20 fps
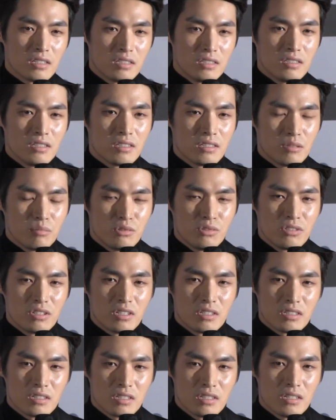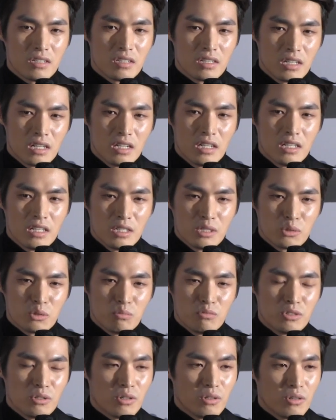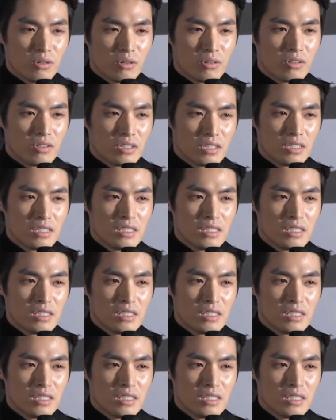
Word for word: 그게 그분들한테 좀 더